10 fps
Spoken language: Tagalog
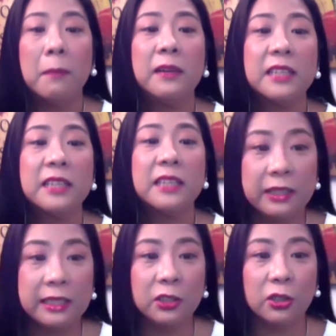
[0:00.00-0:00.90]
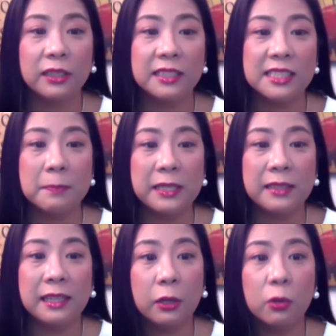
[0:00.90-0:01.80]
Mabilis ba yung internet
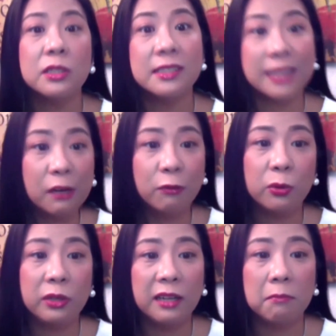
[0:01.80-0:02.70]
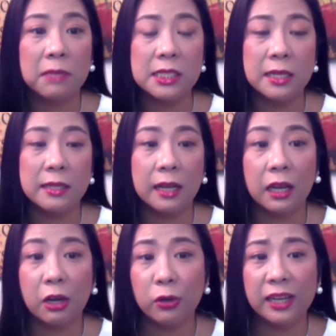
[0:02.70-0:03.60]
speed nila o sa cellphone lang ba sila
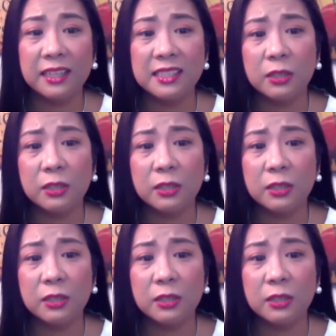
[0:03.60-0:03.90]
nakakonect?